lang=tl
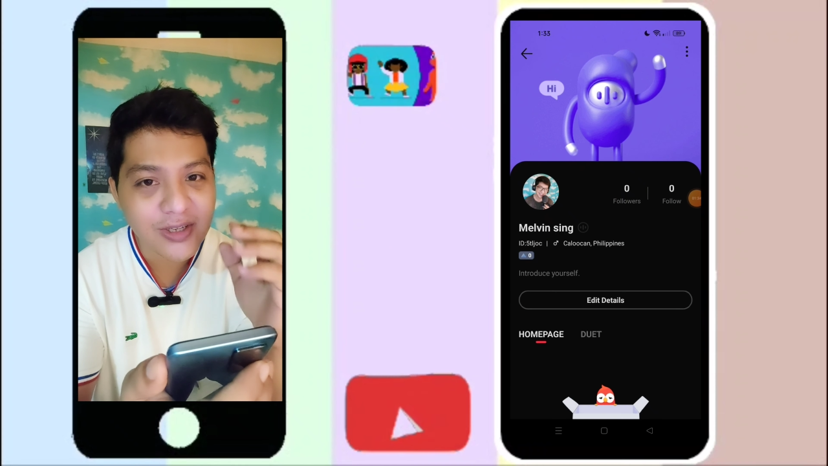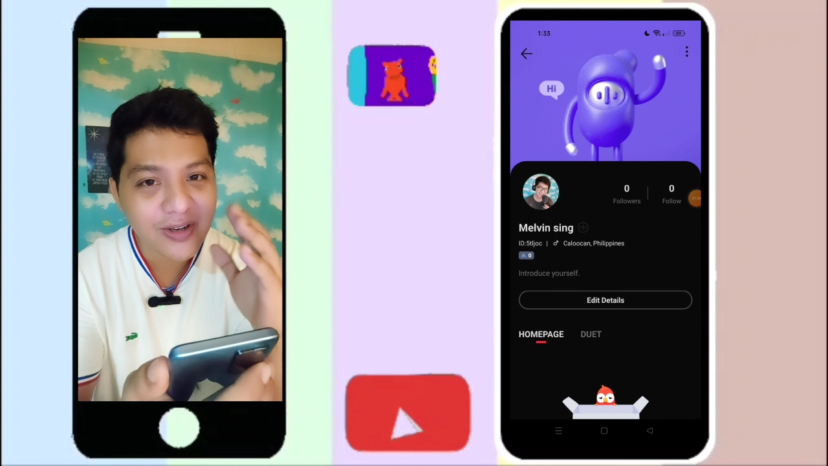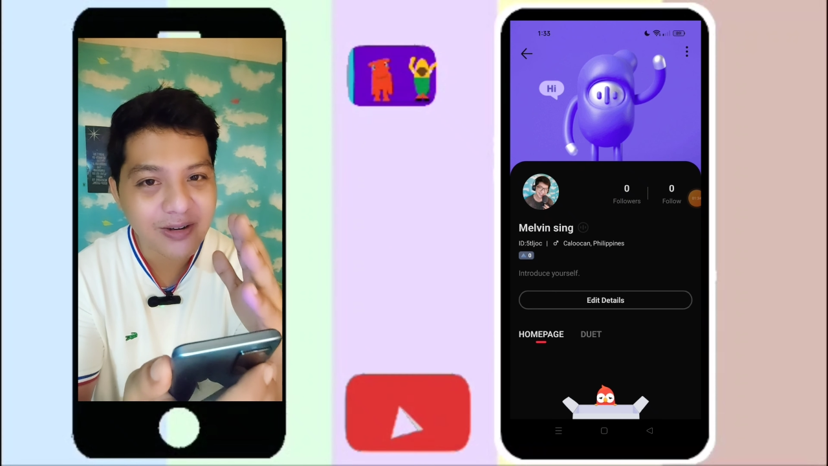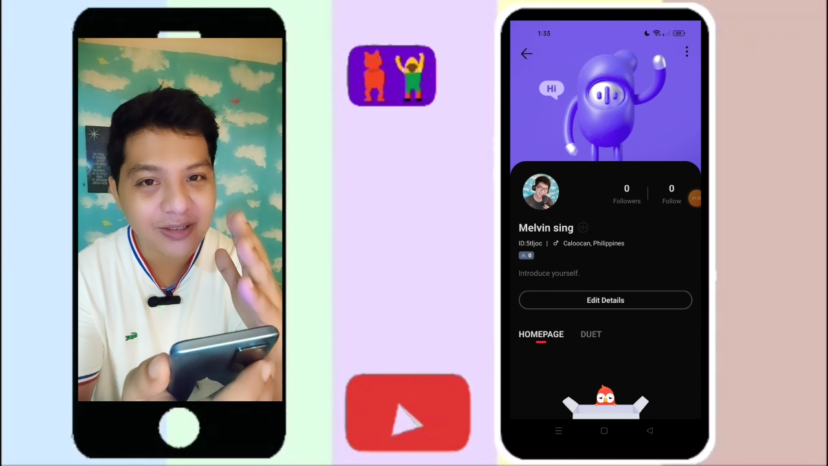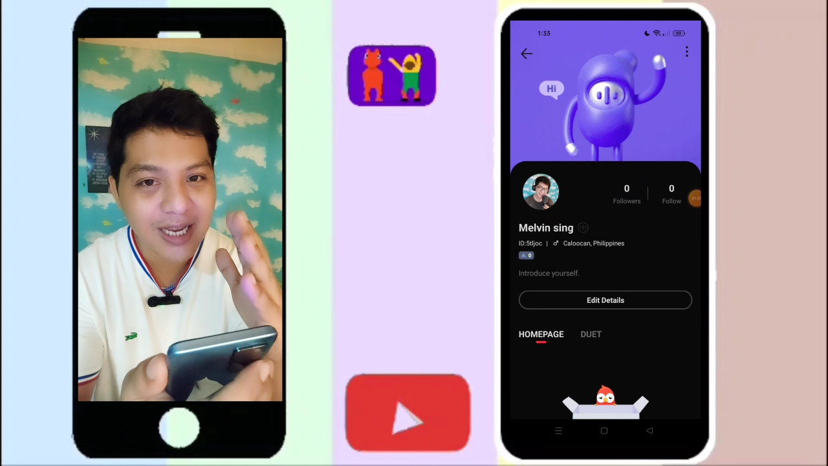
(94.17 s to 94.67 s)
See
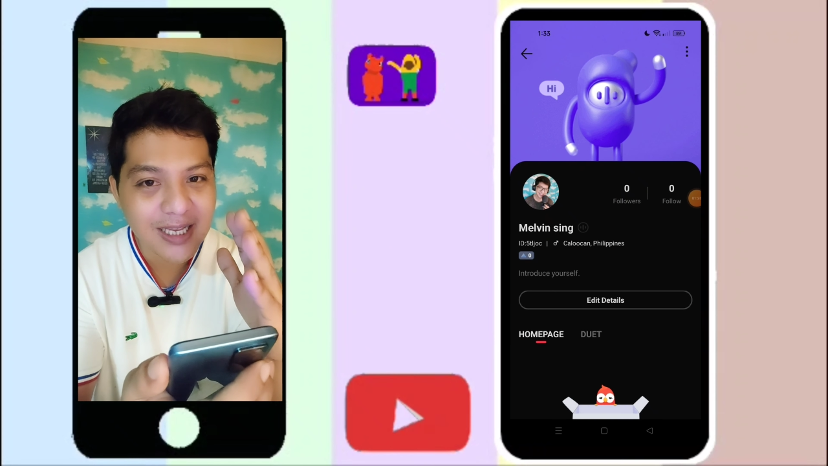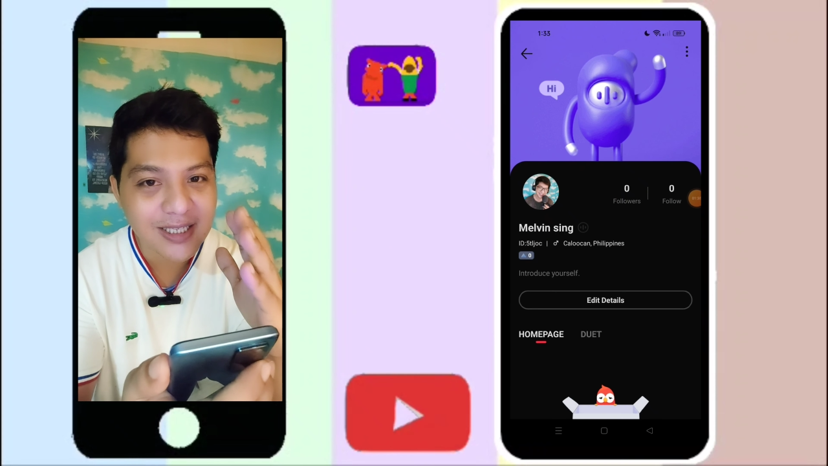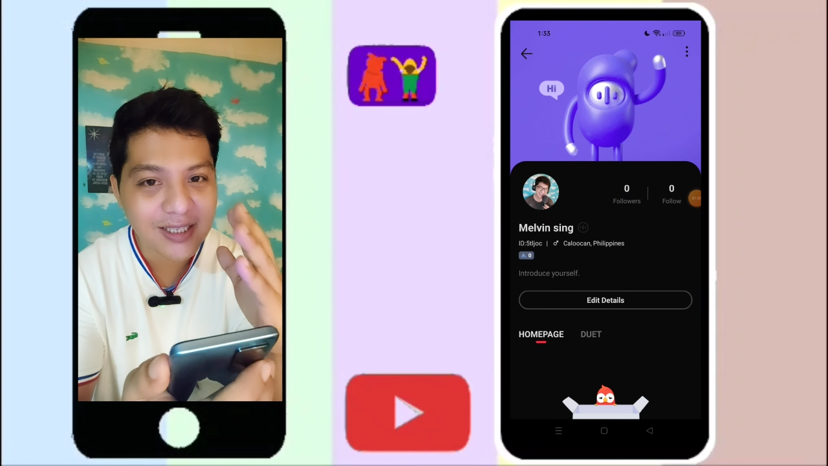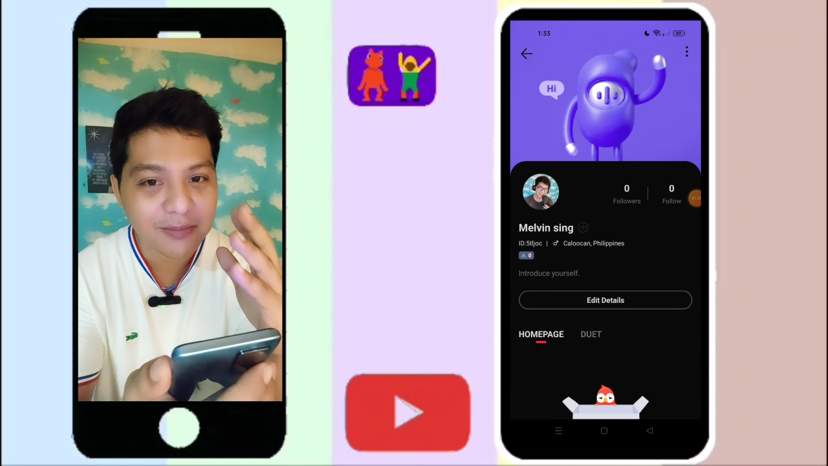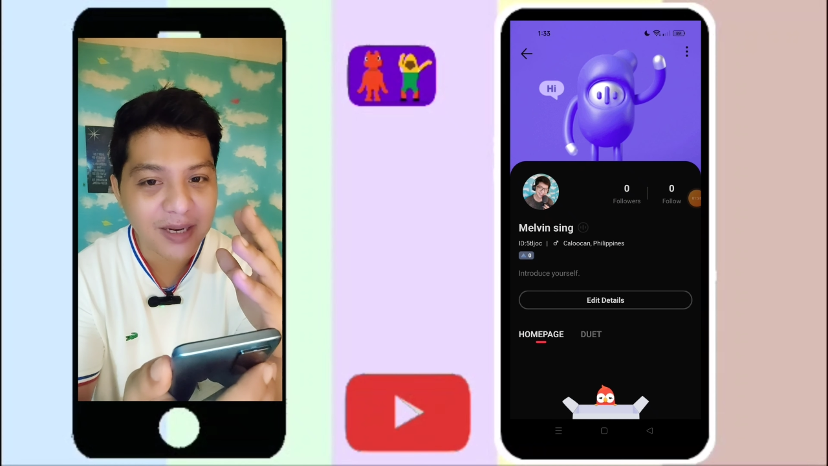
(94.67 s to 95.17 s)
you around
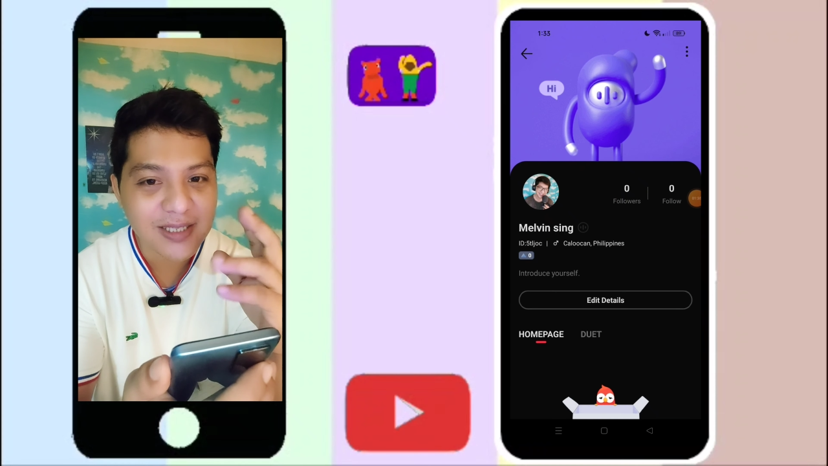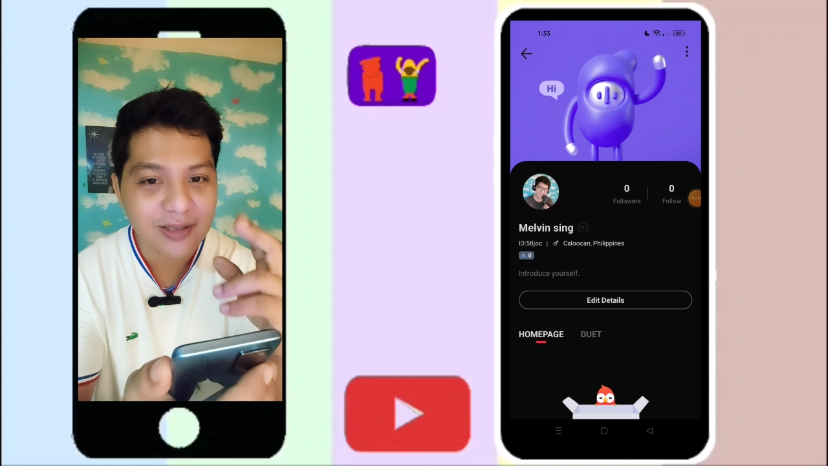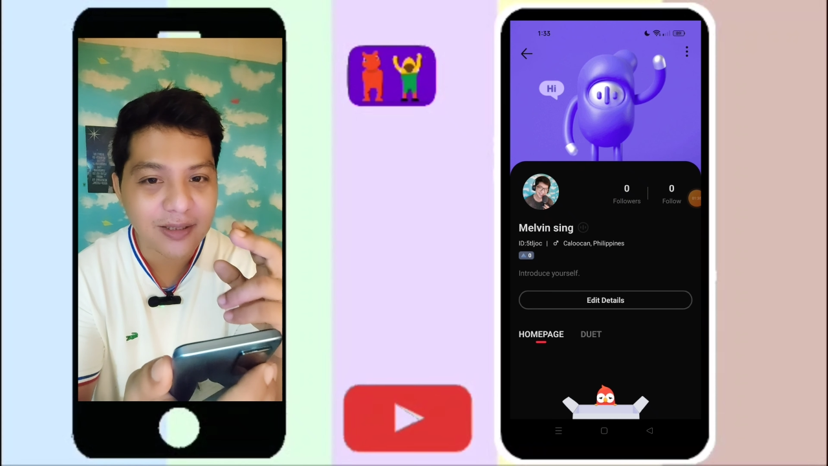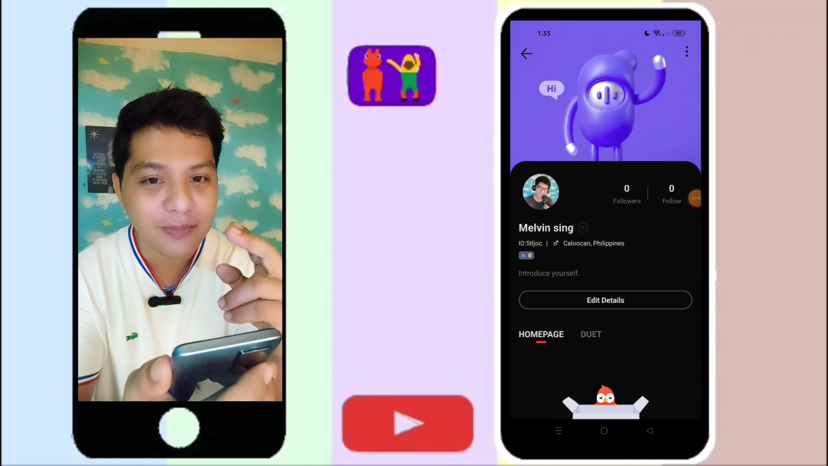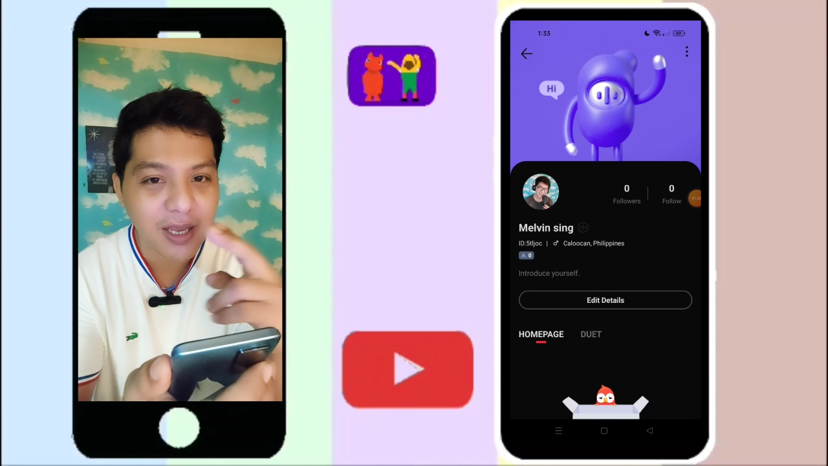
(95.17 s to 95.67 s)
guys and God bless
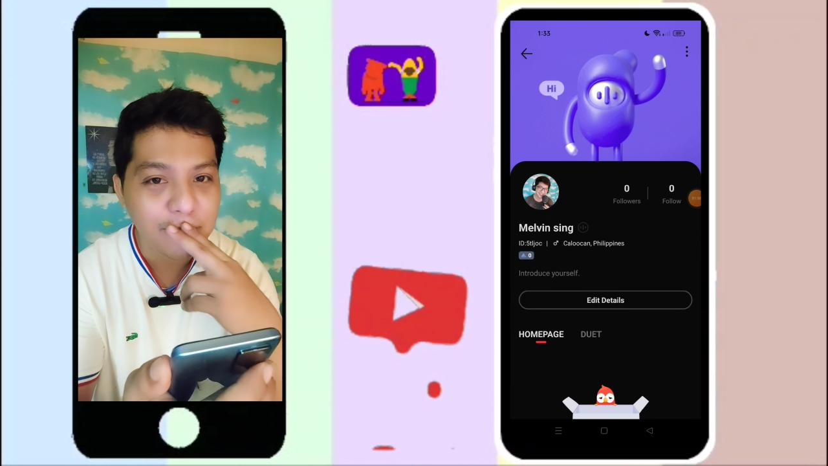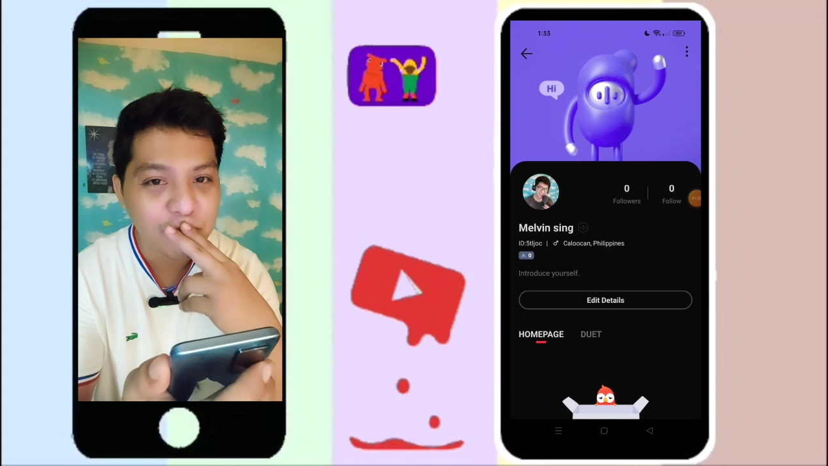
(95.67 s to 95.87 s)
all. Bye.